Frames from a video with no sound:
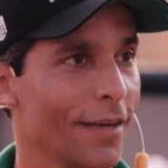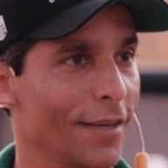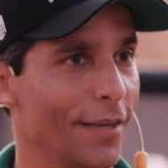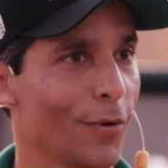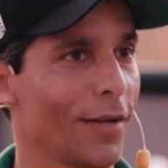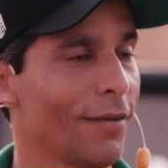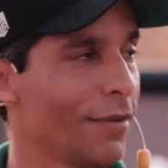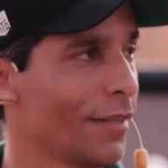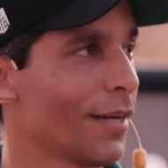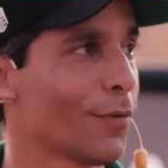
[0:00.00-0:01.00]
eu quero
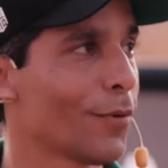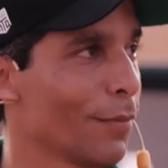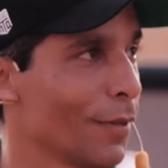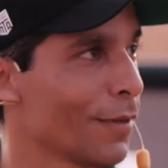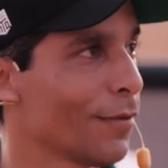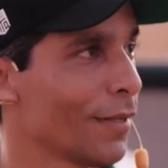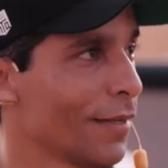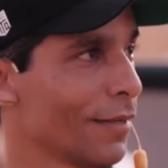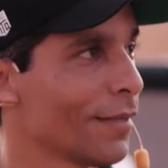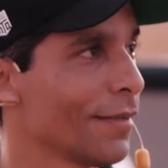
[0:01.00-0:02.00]
evitar que o problema
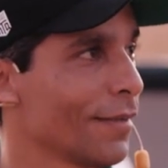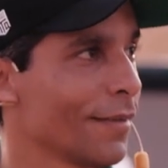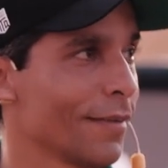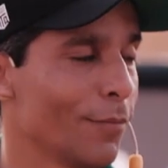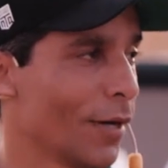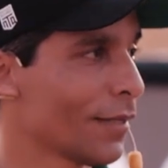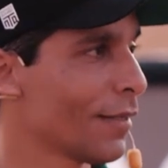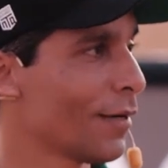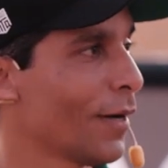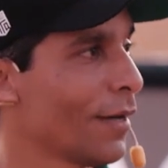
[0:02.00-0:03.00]
aconteça. E basta
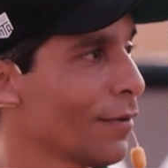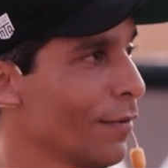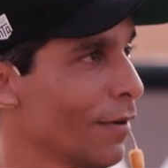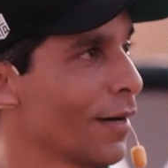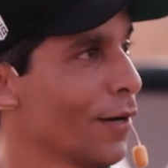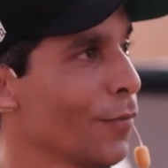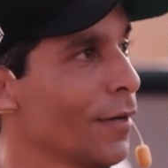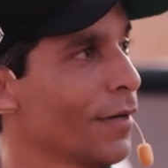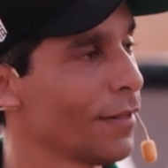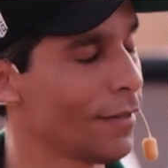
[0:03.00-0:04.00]
trabalhar com
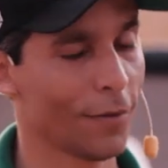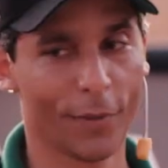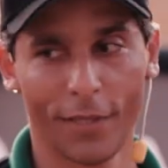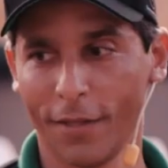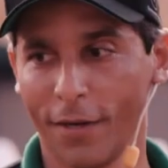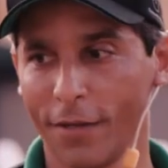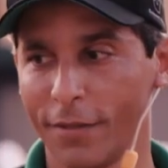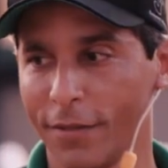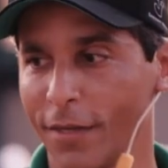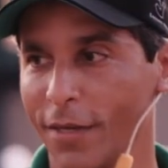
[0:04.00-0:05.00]
calma,
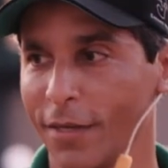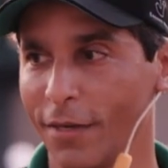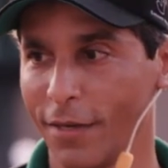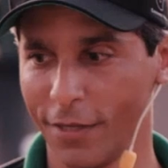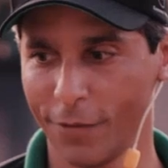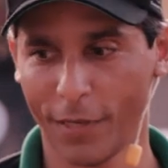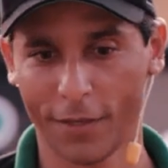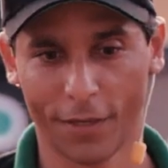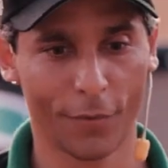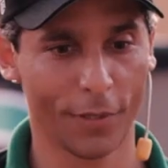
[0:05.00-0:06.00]
tranquilidade e
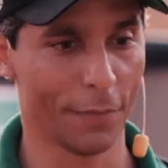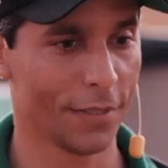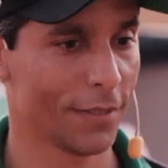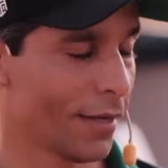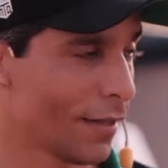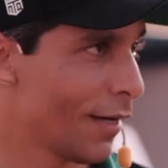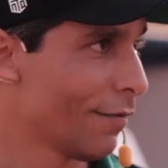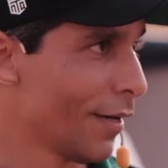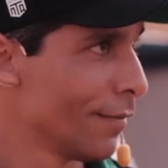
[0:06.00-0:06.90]
respeitando o limite de cada cavalo.